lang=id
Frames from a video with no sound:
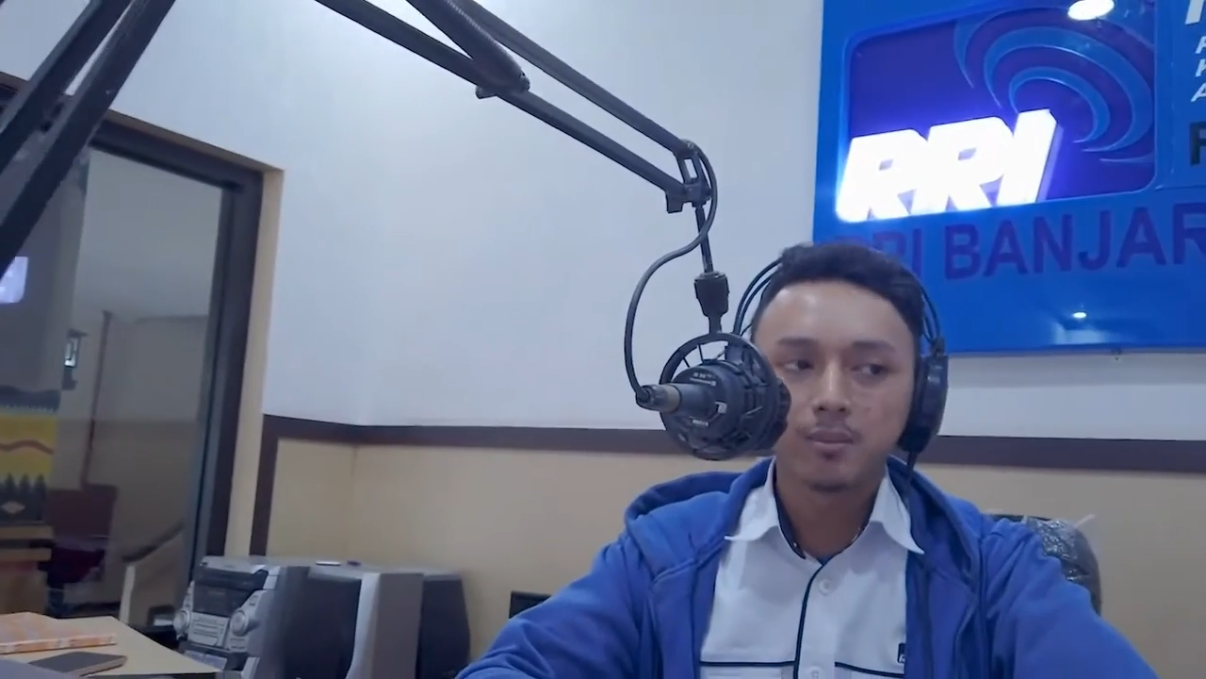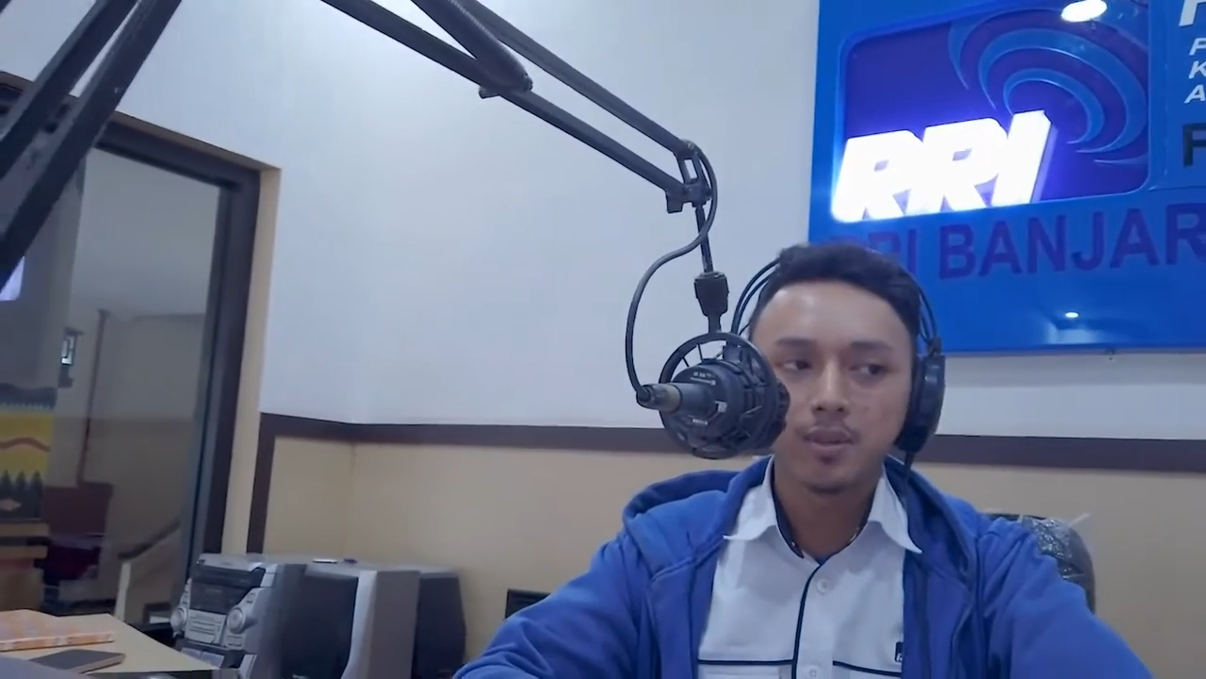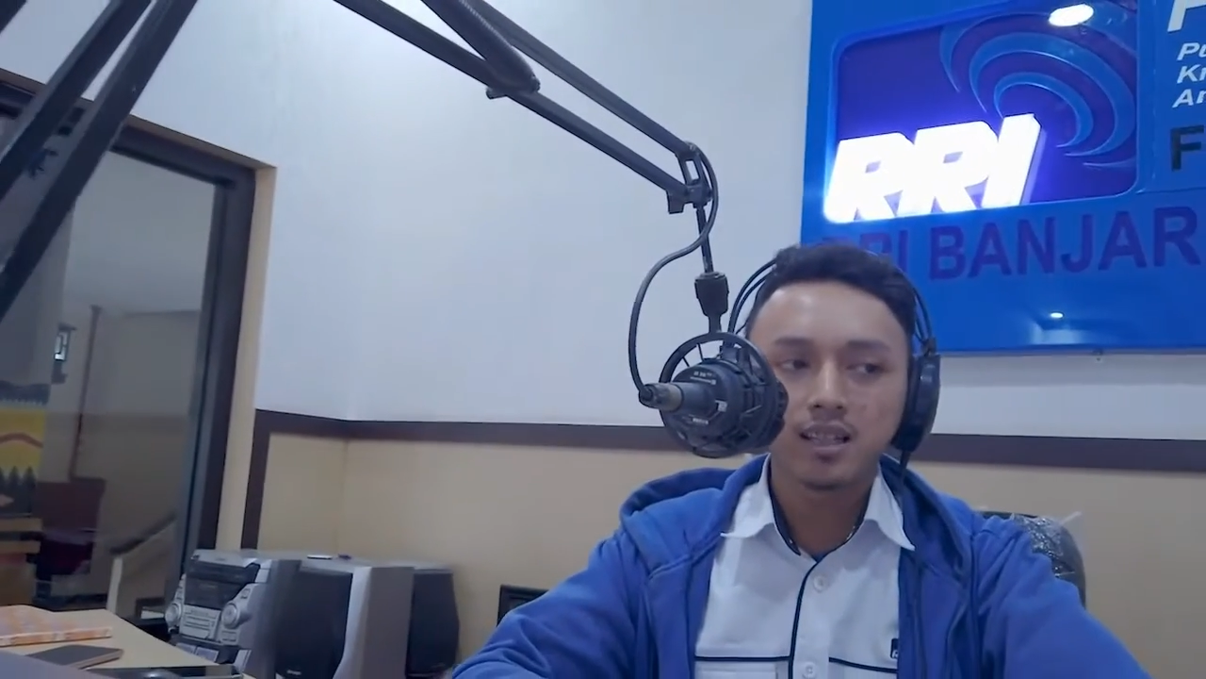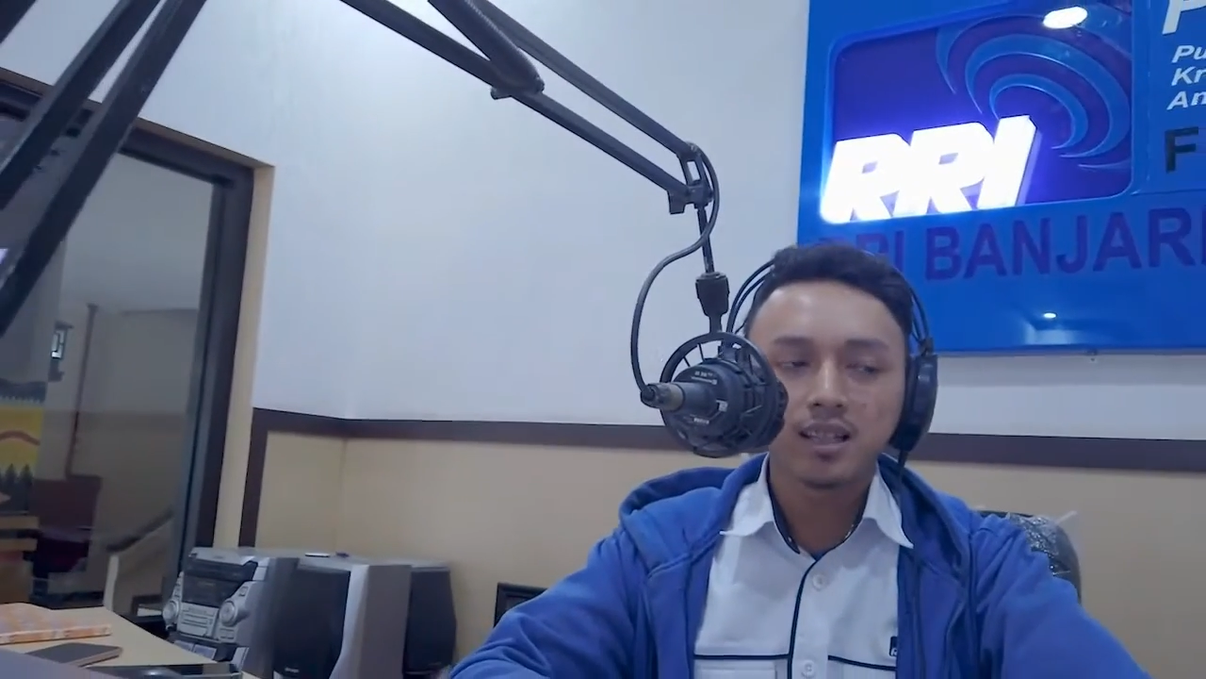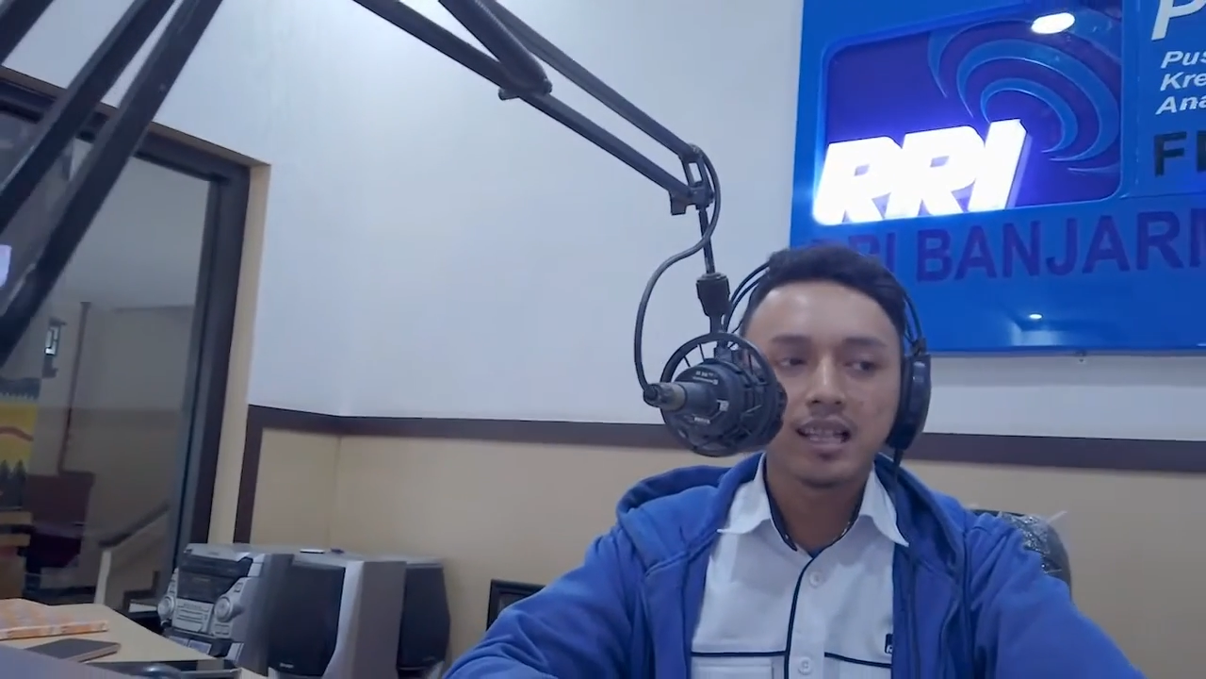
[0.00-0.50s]

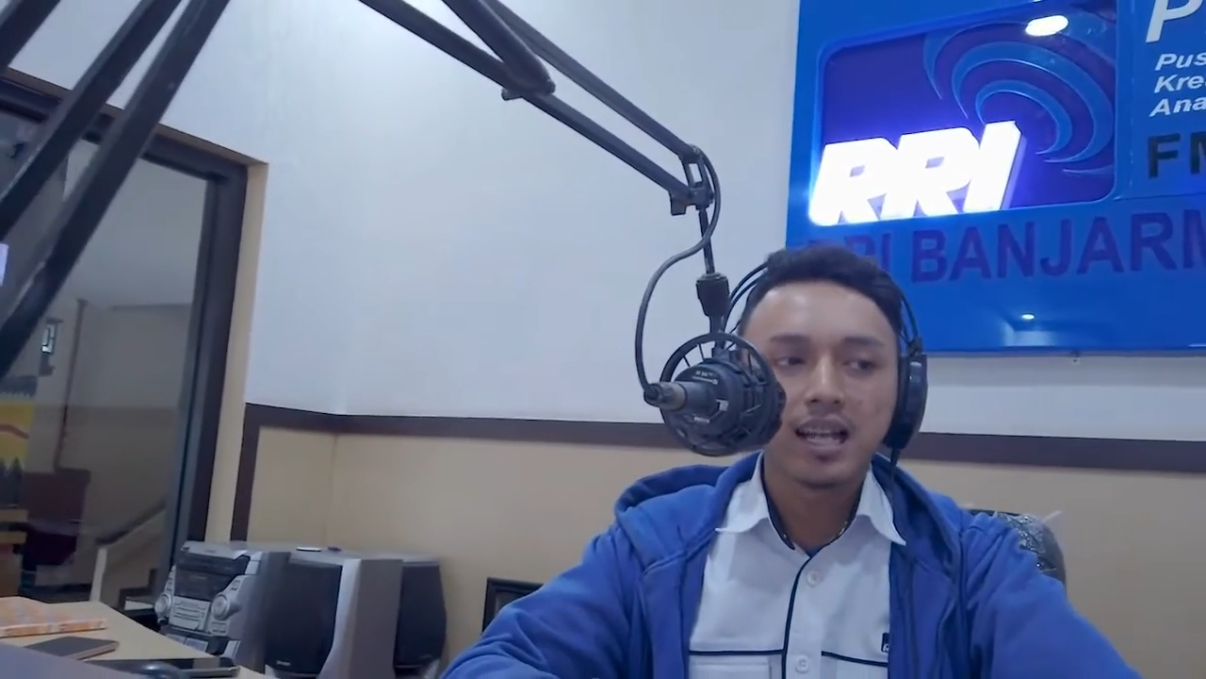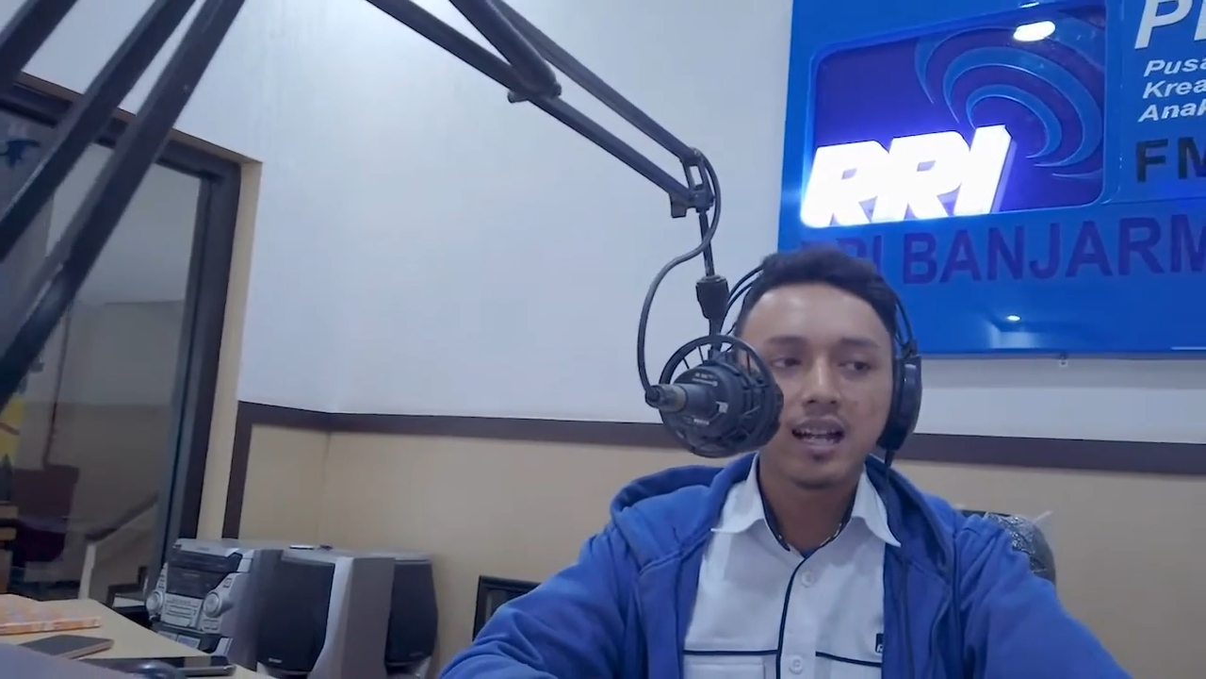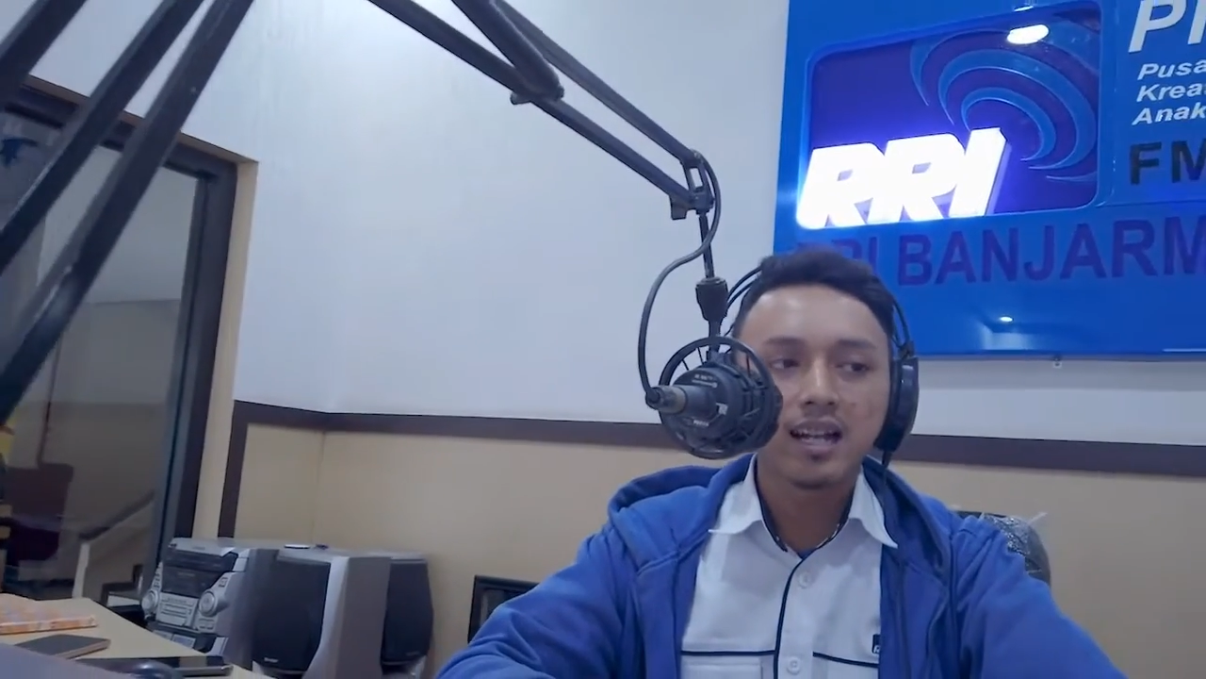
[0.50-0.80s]
yang sehat